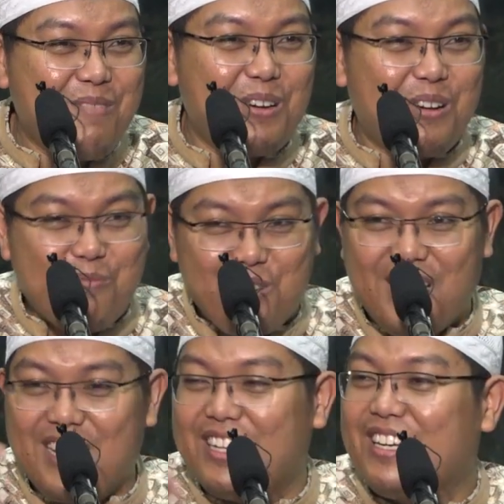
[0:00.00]
baru
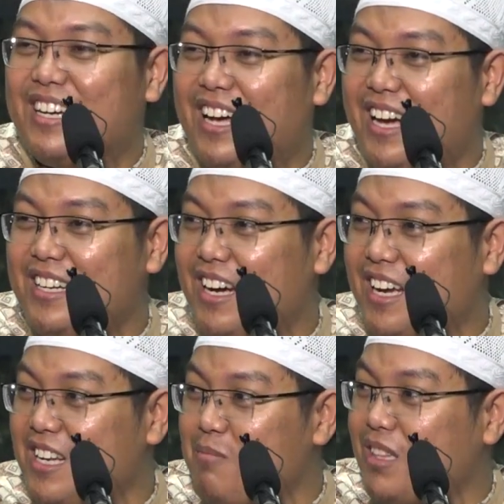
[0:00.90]
kemudian ada
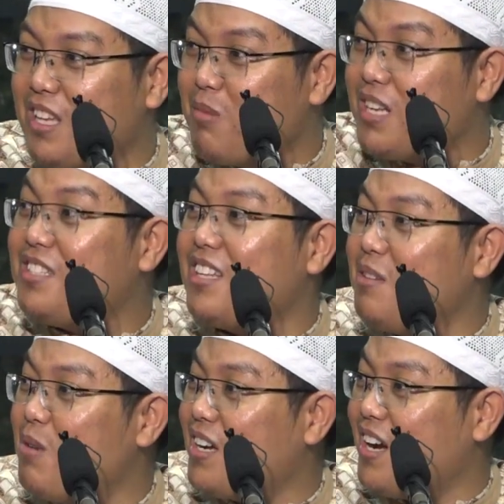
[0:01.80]
kenikmatan maksiat
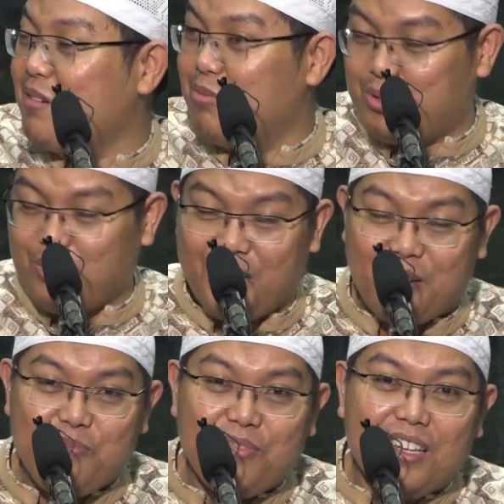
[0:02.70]
di belakangan muncul ya.
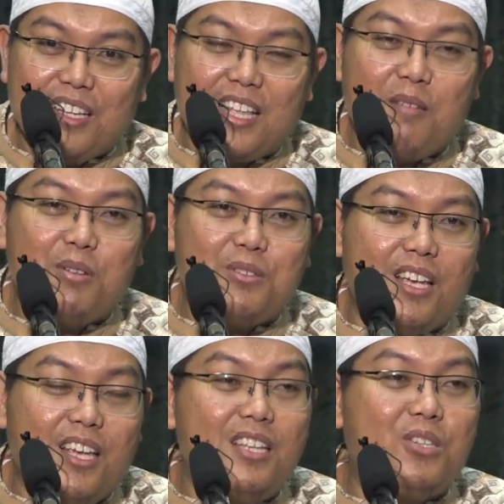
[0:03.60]
Tapi maksud
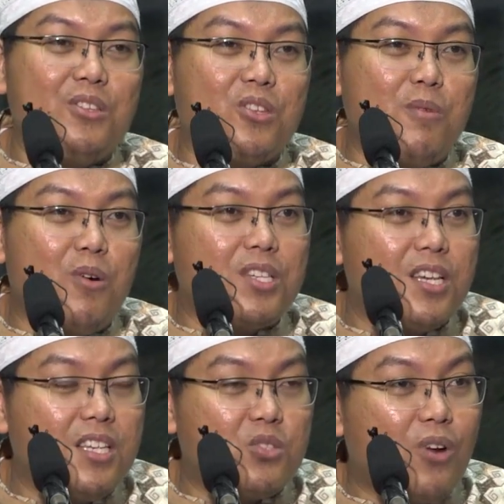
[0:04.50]
saya ini contoh
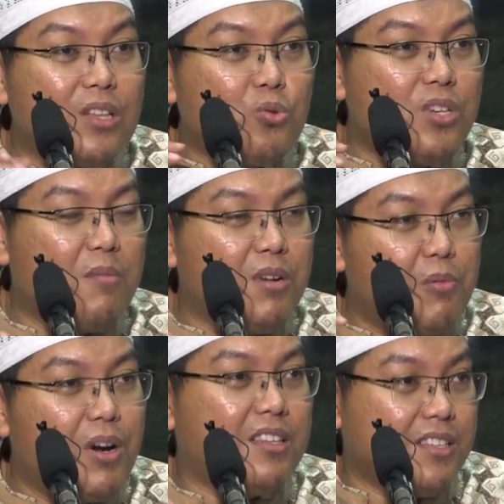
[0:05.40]
bahwasanya suatu yang
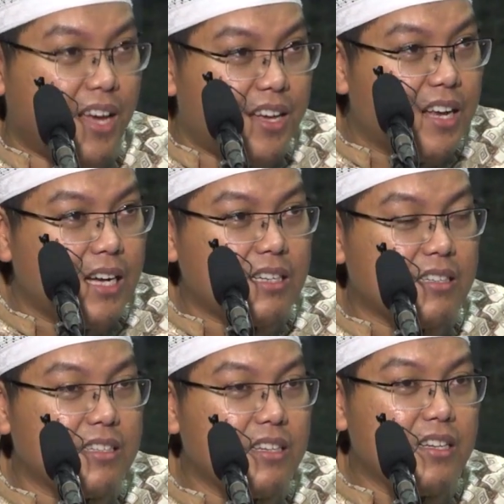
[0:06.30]
benar-benar tidak enak
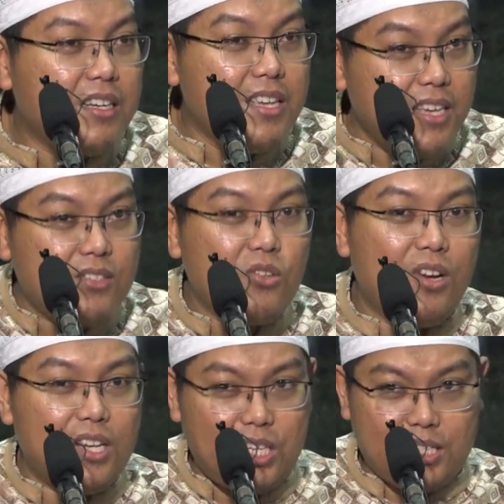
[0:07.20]
dihiasi
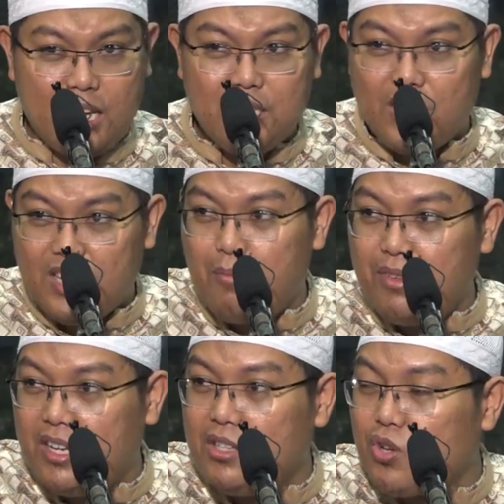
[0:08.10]
oleh syaitan sehingga
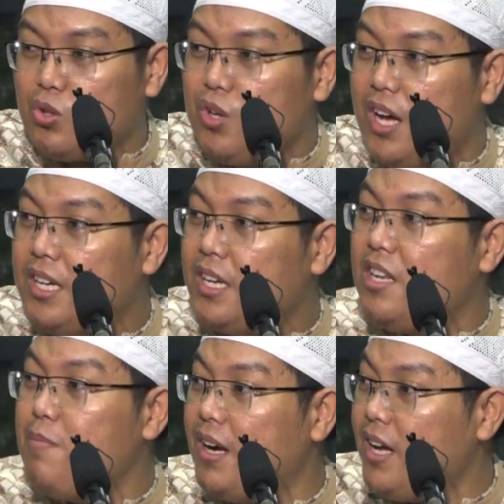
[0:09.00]
menjadi suatu yang
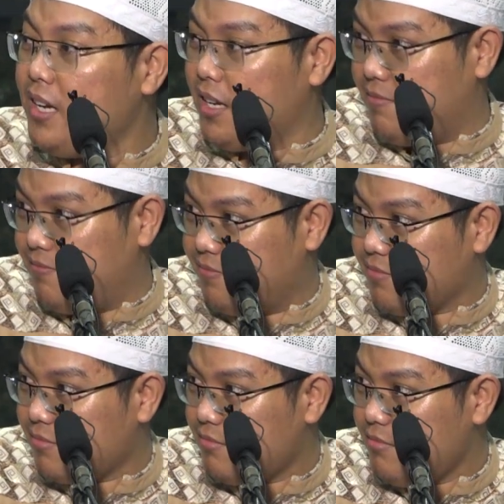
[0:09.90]
dibanggakan.
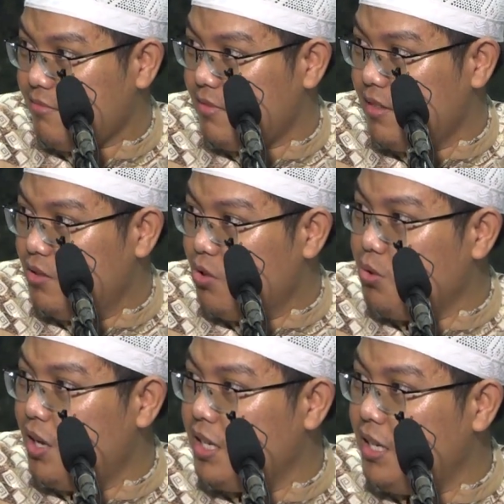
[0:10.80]

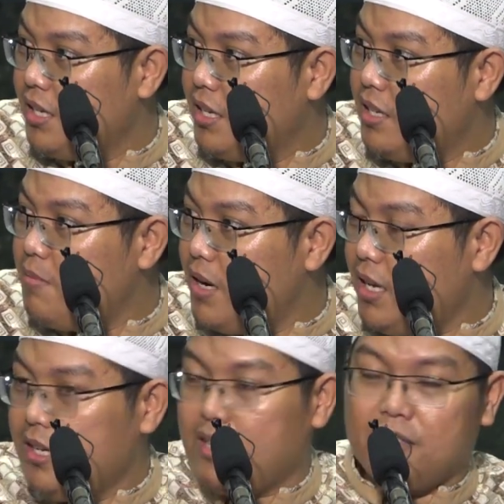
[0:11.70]
Suatu yang di,
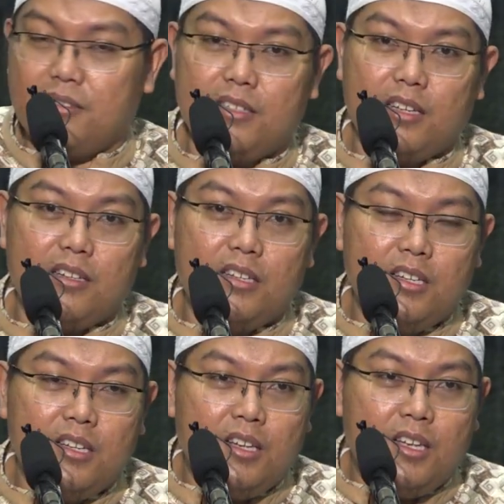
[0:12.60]
dibanggakan. Ya.
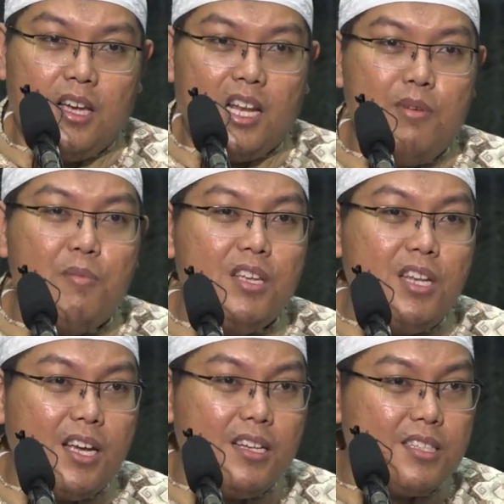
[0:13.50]
Yang lebih
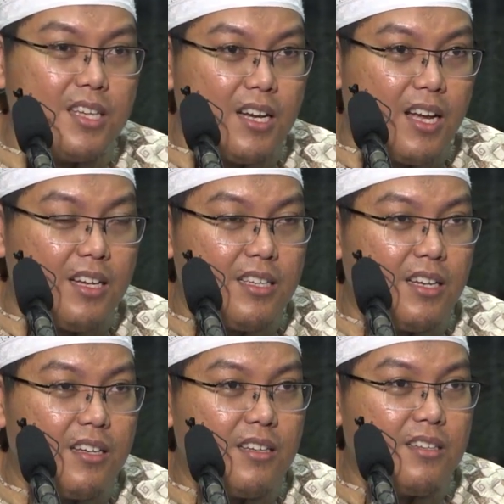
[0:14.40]
menyedihkan sekarang ya,